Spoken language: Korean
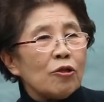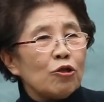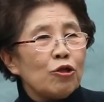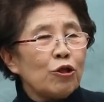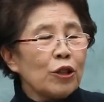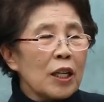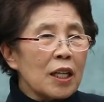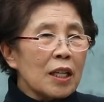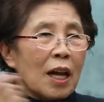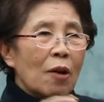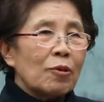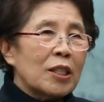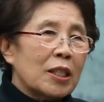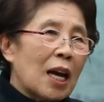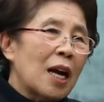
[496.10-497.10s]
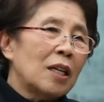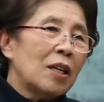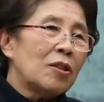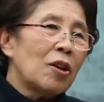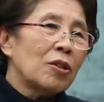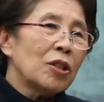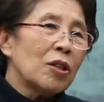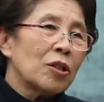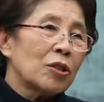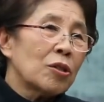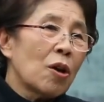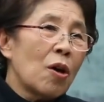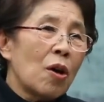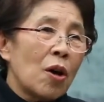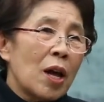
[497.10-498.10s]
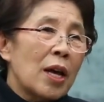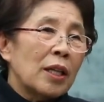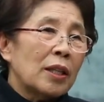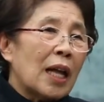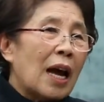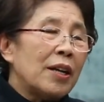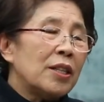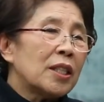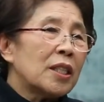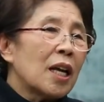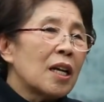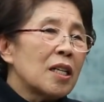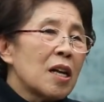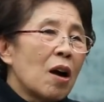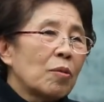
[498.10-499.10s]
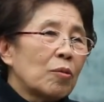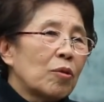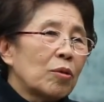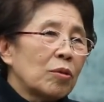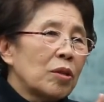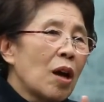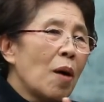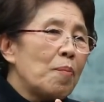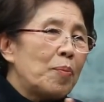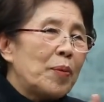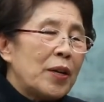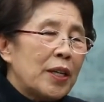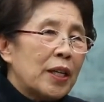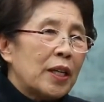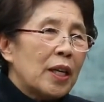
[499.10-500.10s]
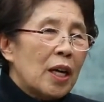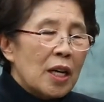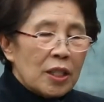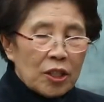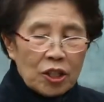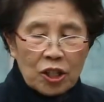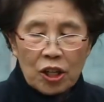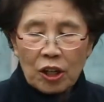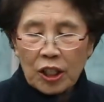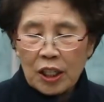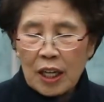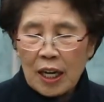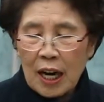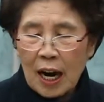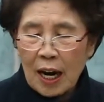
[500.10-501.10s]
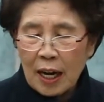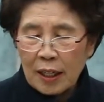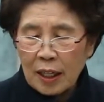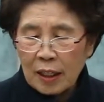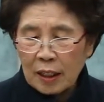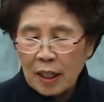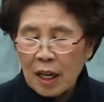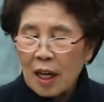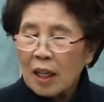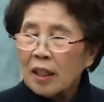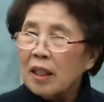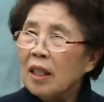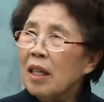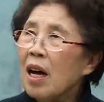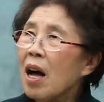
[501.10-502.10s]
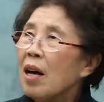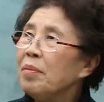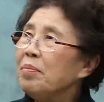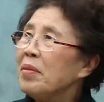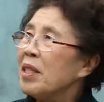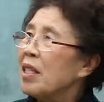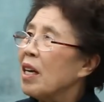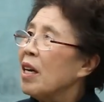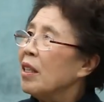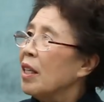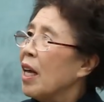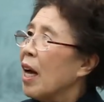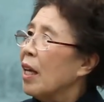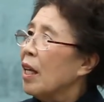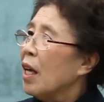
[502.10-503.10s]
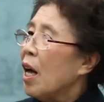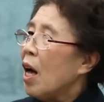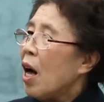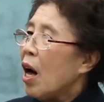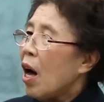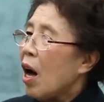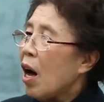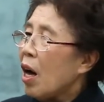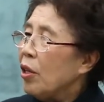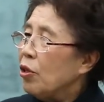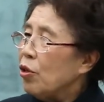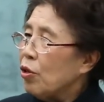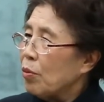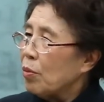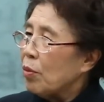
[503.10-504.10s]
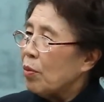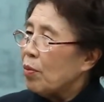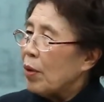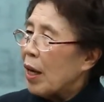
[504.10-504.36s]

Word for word: 죽인다고 창을 던져서 다윗의 옆, 옆을 스쳐 지나가는 그 엄청난 어둠